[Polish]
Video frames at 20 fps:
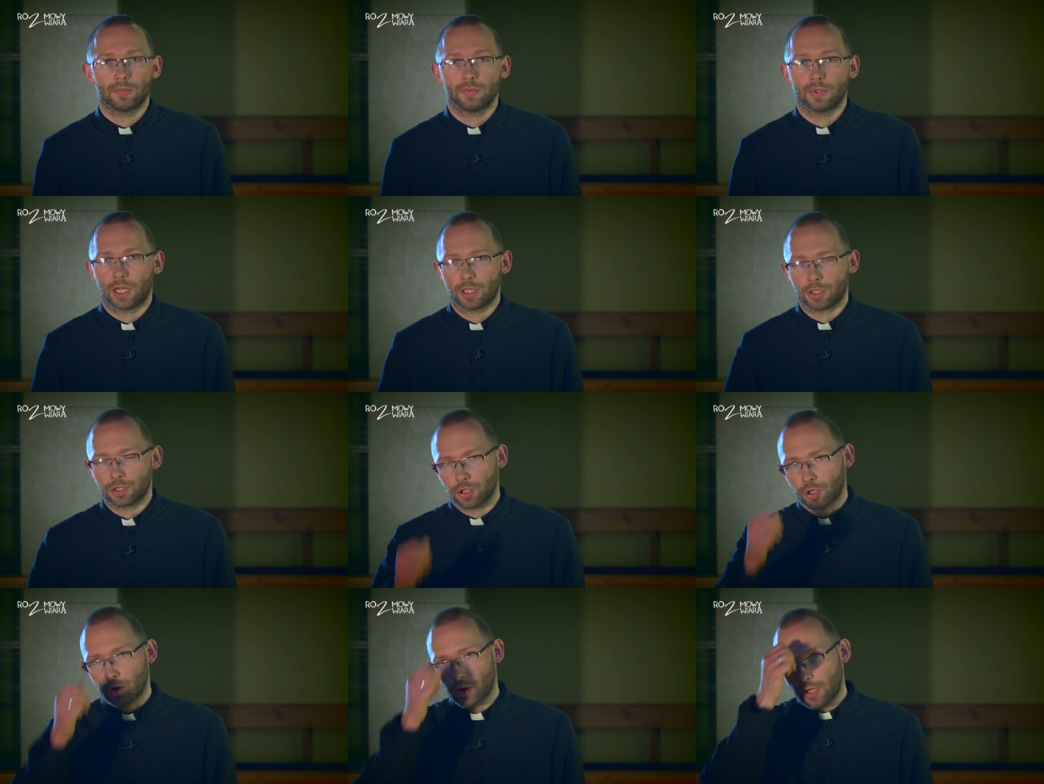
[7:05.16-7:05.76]
na
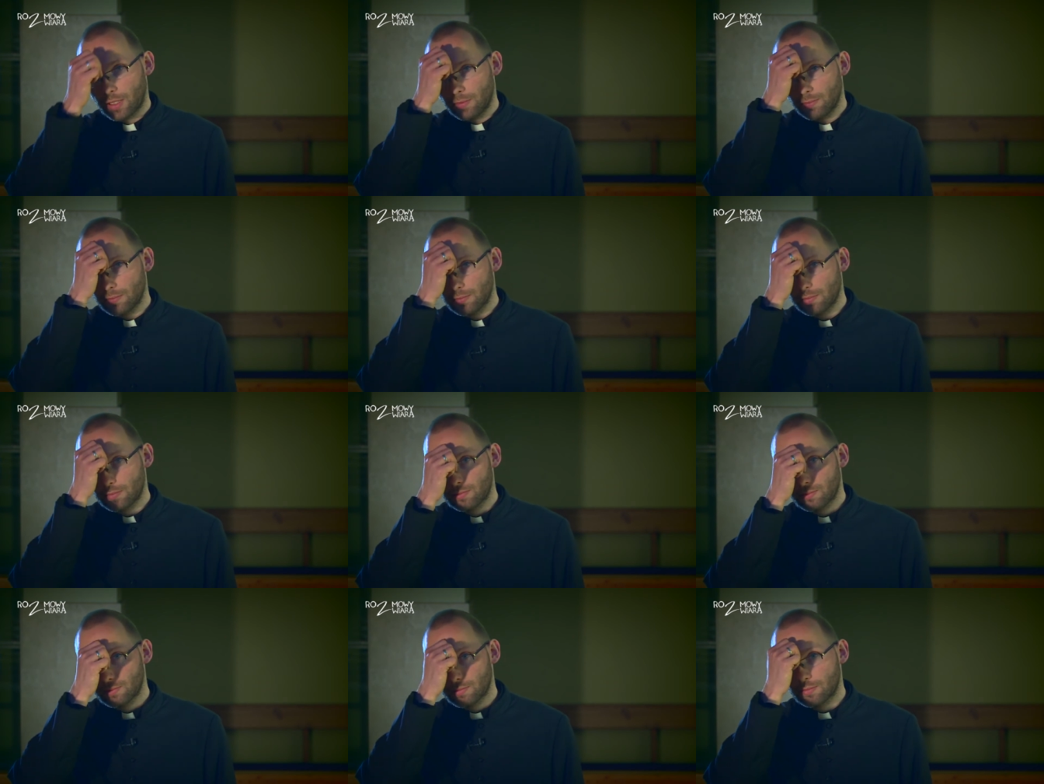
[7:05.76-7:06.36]
czole,
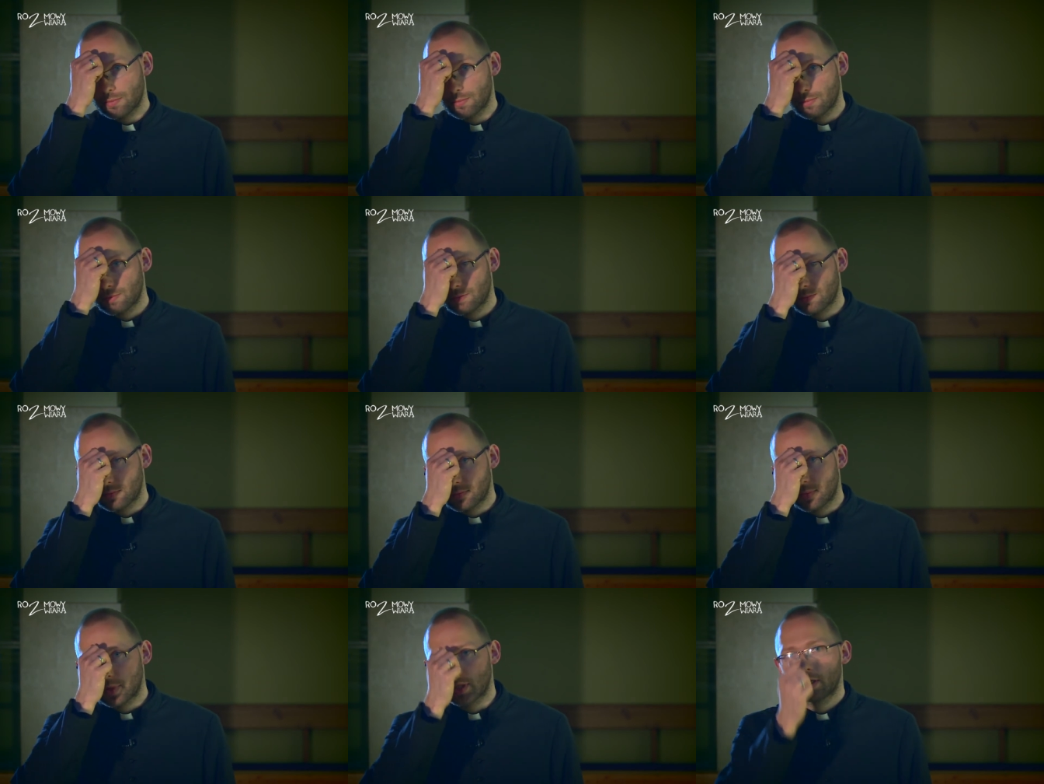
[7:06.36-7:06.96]

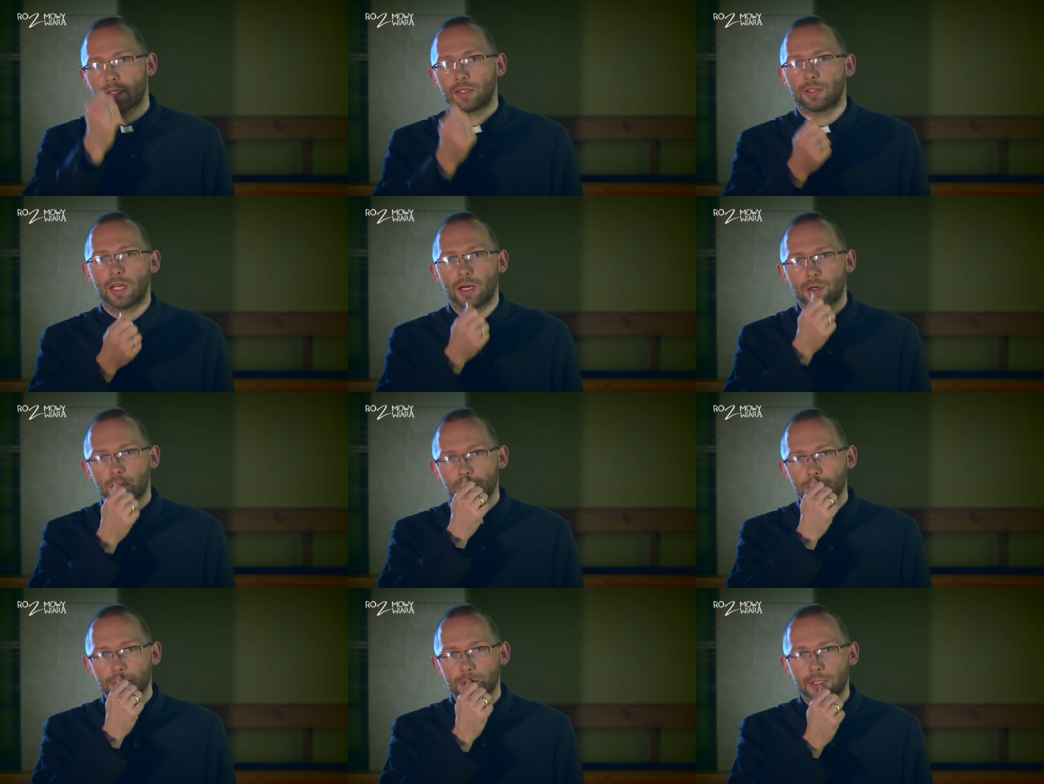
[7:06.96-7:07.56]
na
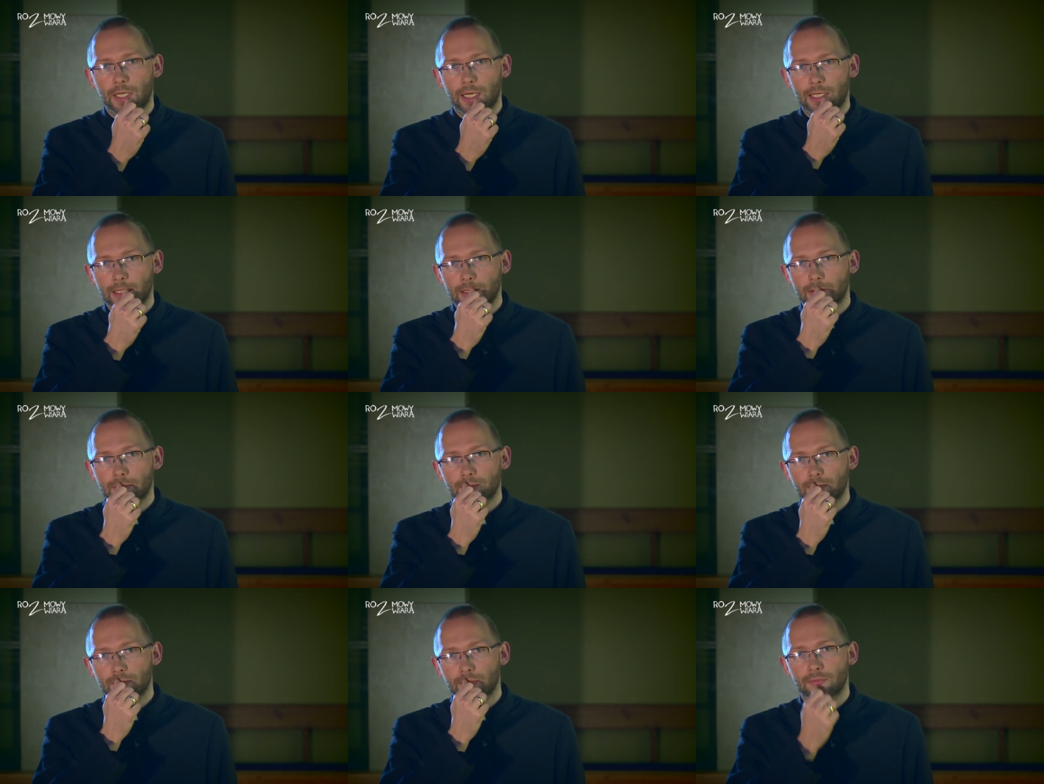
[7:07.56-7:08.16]
ustach
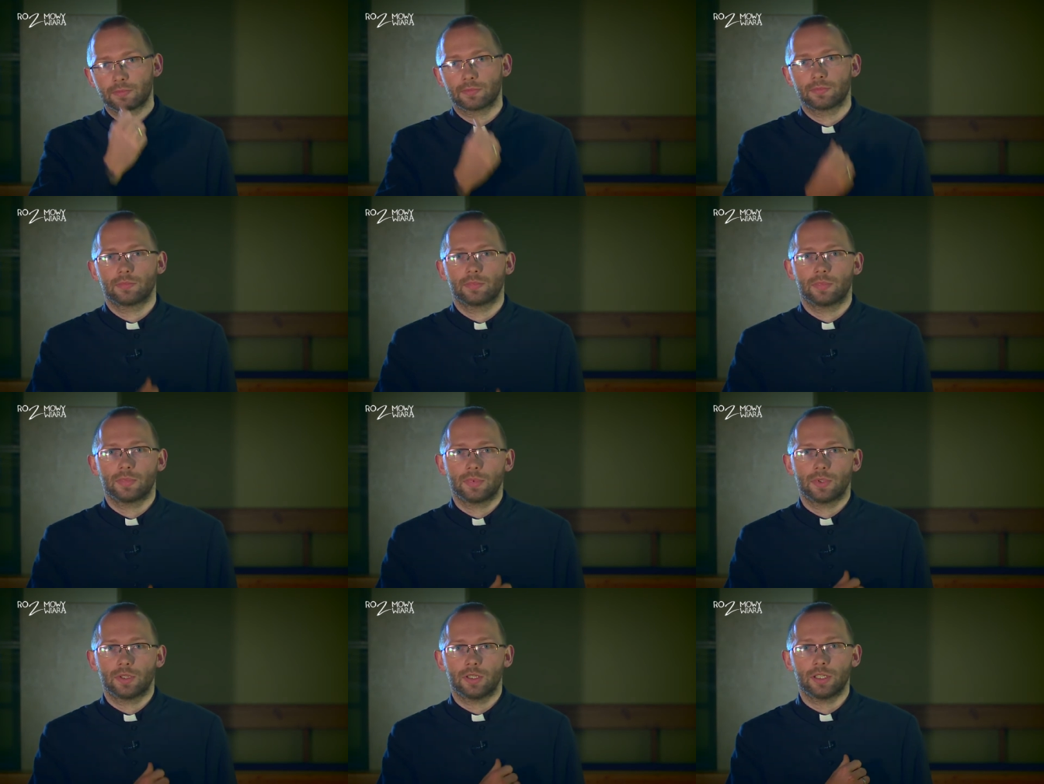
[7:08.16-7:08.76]

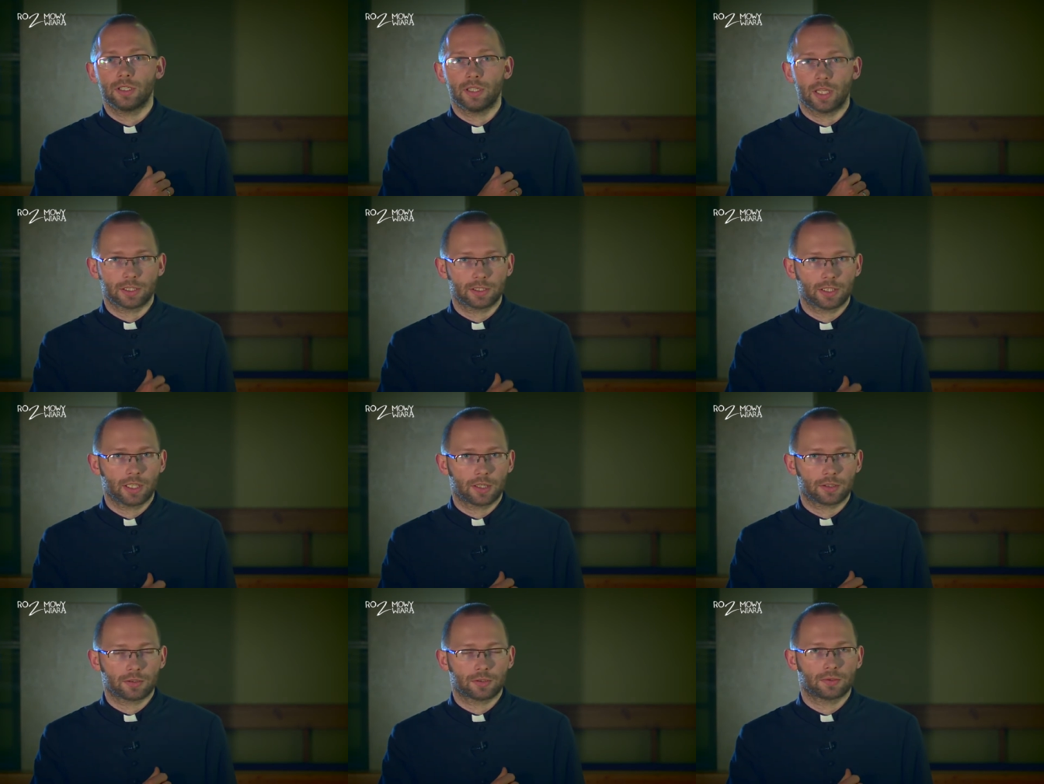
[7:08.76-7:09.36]
i na
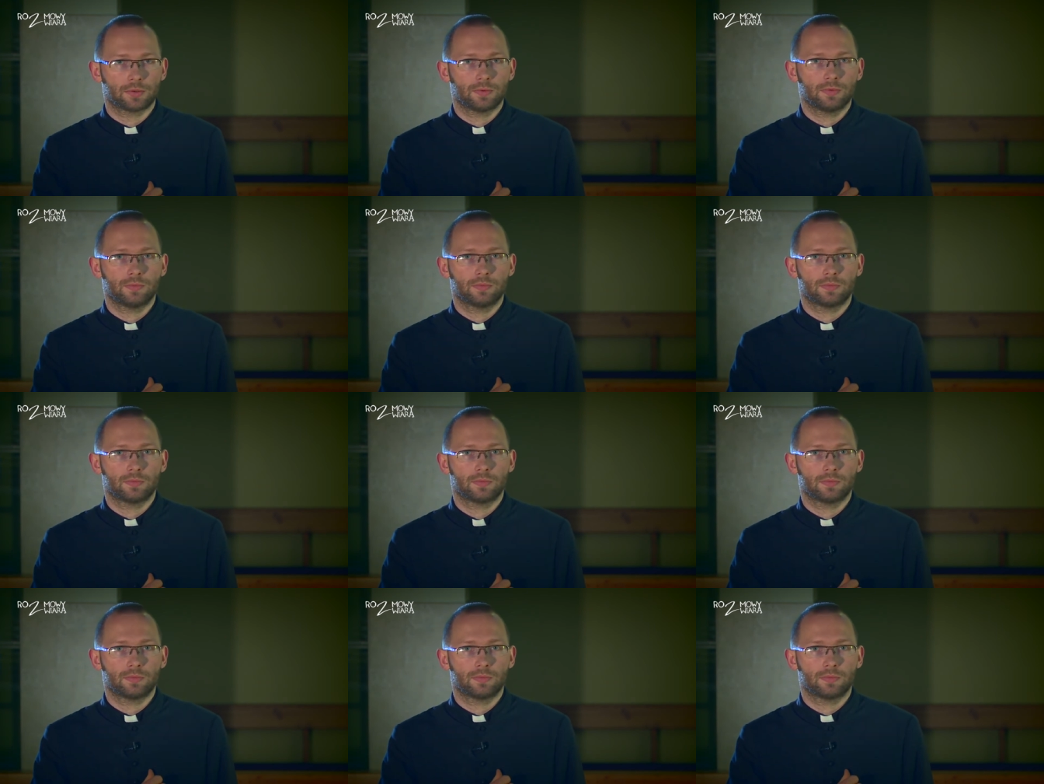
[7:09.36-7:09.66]
sercu.